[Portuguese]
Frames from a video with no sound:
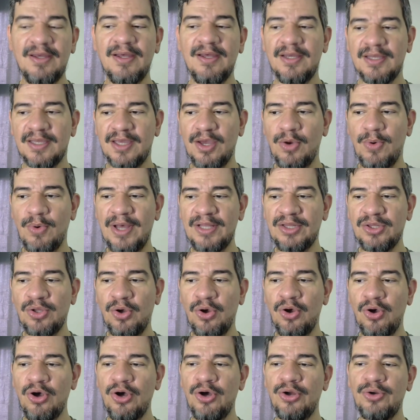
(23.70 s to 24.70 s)
que eu
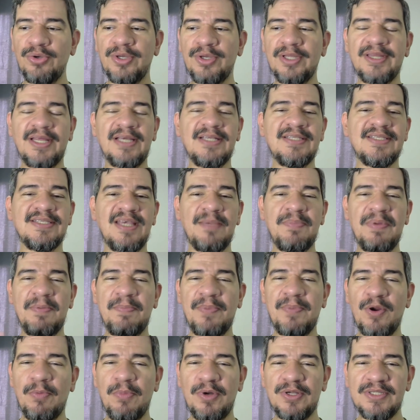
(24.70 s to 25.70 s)
adoro, que tem sempre
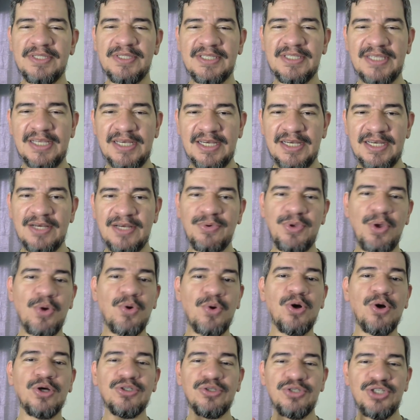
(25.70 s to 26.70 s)
promoção e eu
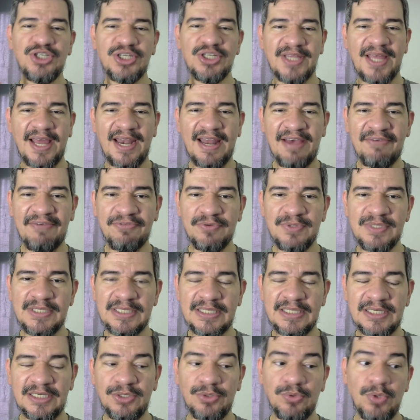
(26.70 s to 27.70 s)
gosto de estar tá lá
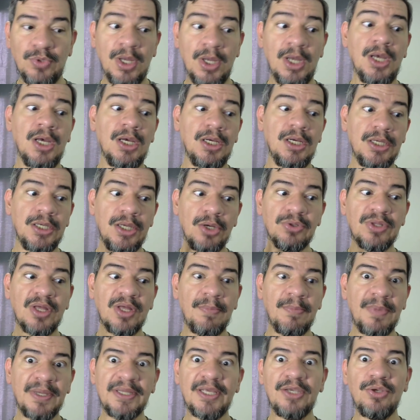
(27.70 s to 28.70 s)
fuçando. E eu
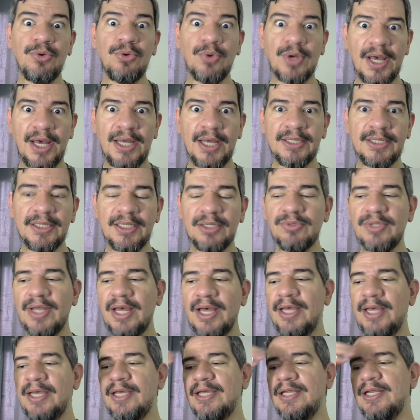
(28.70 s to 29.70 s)
também tenho o cartão
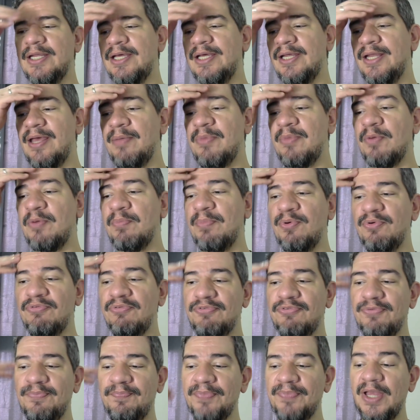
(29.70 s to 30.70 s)
da Renner, né, meu
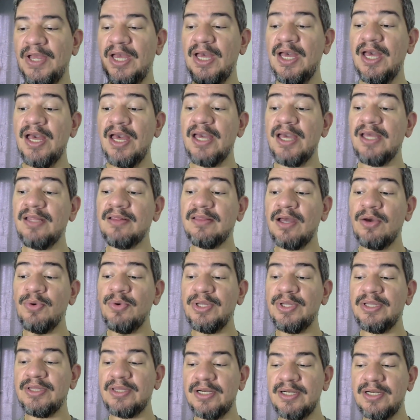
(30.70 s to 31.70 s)
povo? Então,
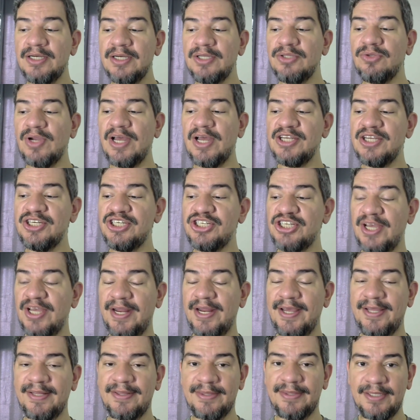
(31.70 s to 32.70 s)
entrando lá e
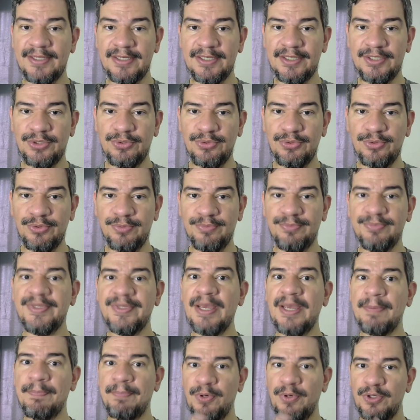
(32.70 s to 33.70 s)
xeretando,
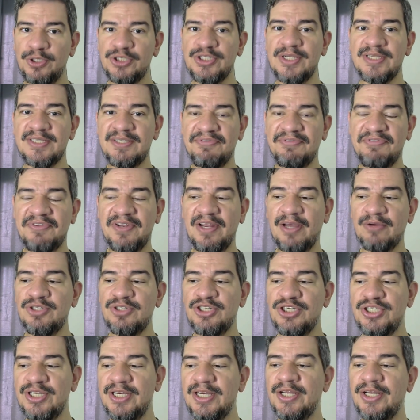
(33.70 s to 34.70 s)
depois desse final
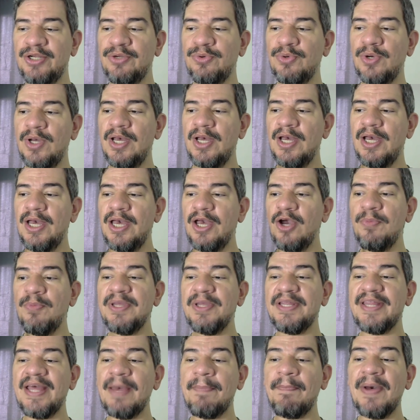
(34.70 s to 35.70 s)
de ano, eu
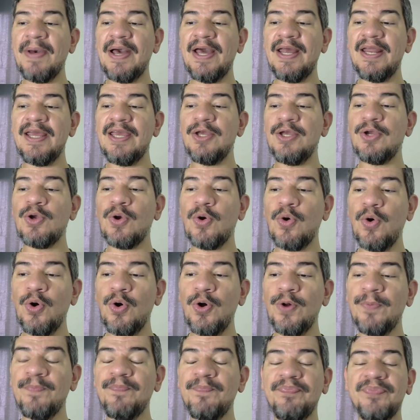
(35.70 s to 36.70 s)
me deparei
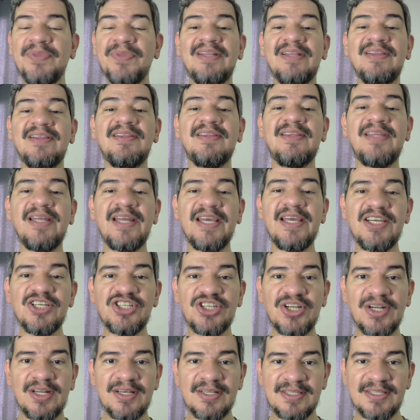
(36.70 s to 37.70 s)
com
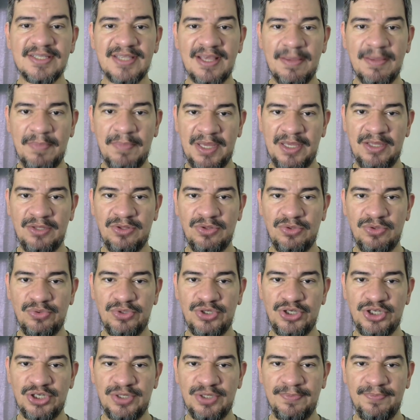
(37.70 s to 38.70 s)
três
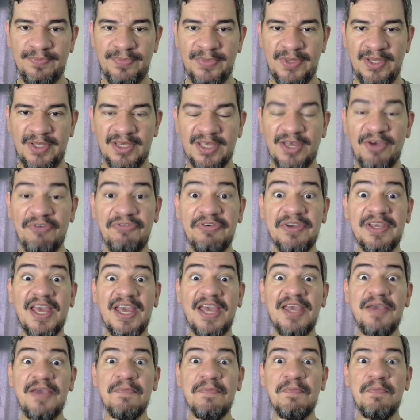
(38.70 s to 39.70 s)
lançamentos que eu
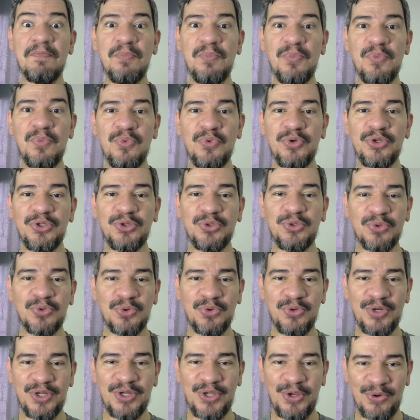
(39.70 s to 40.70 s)
fiquei muito
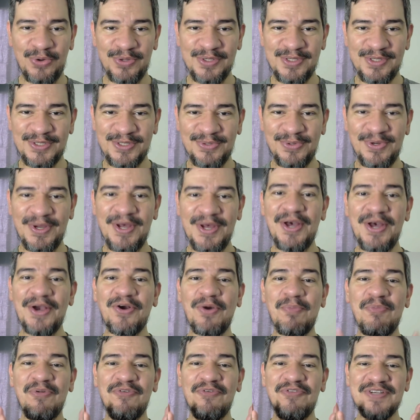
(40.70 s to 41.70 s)
curioso,
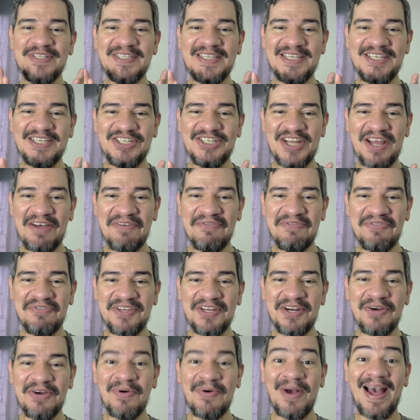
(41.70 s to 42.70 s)
como vocês já
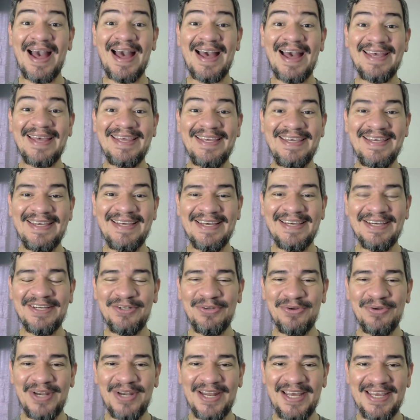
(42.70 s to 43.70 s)
viram aí
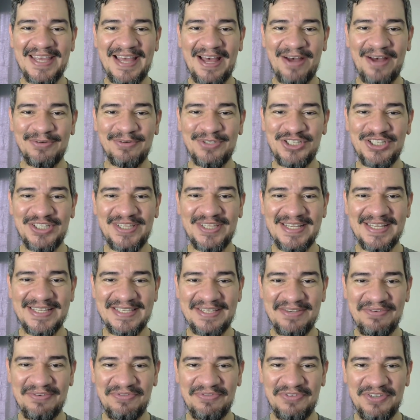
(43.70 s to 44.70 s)
no layout
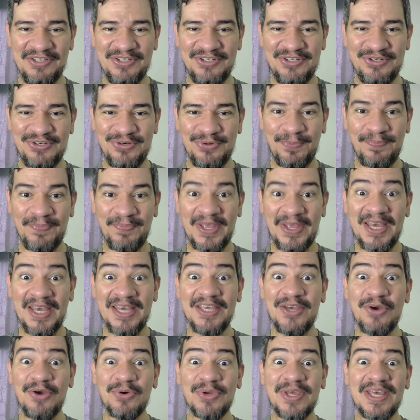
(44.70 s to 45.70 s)
desse vídeo.
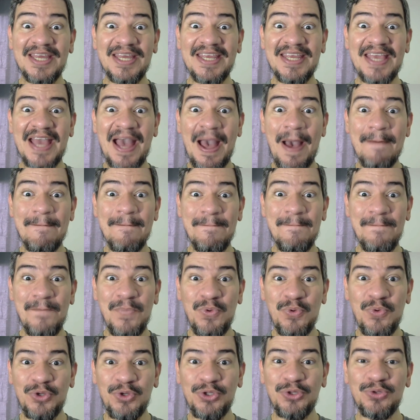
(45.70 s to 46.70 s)
E eu queria
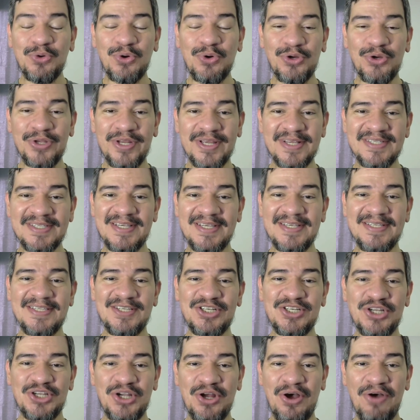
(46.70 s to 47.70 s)
muito conhecer
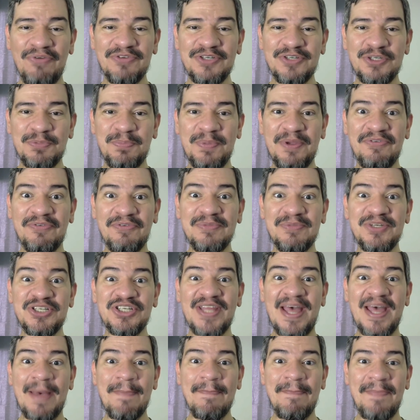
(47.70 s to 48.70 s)
esses novos perfumes
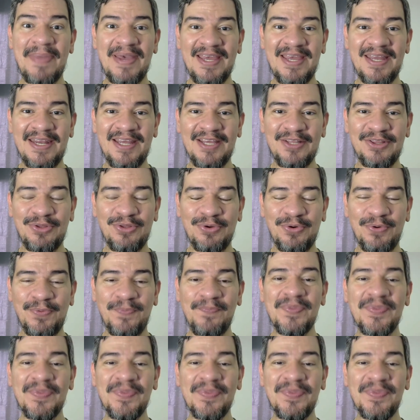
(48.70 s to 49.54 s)
da Benetton,